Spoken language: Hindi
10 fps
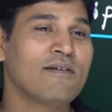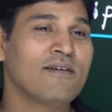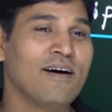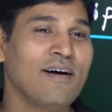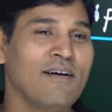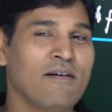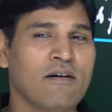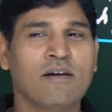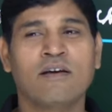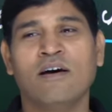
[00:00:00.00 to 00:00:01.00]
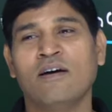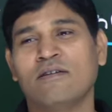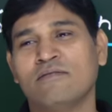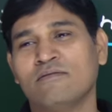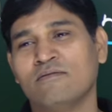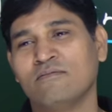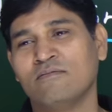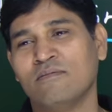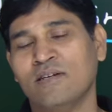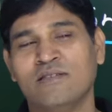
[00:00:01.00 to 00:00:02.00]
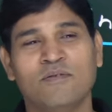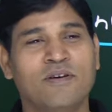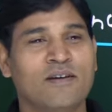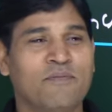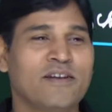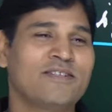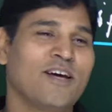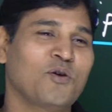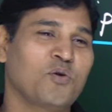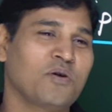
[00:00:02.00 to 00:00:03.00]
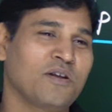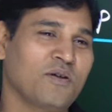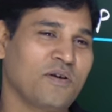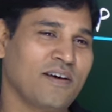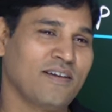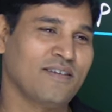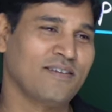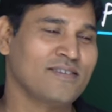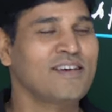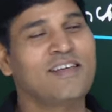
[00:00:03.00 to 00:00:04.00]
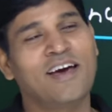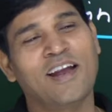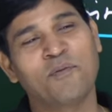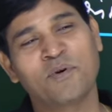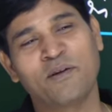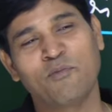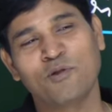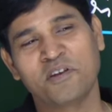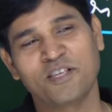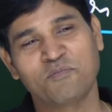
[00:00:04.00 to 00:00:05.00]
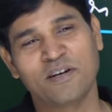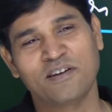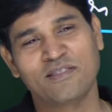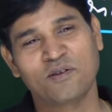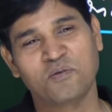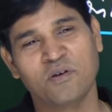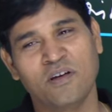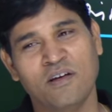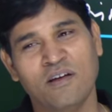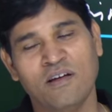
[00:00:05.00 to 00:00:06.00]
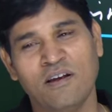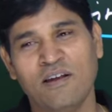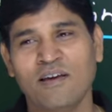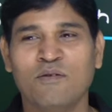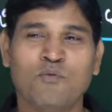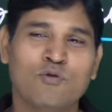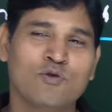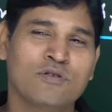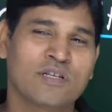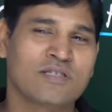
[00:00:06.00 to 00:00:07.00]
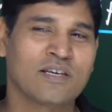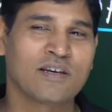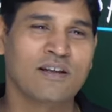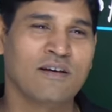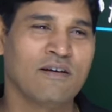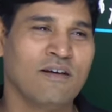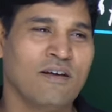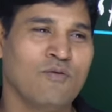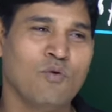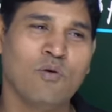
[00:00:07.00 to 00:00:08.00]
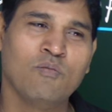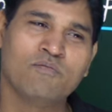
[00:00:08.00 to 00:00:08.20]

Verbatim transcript: है अरे यार यार परेशान क्यों कर रहे हो यार सर यार आपका बहुत रेस्पेक्ट करता हूँ लेकिन वो जो सत्संग है ना वो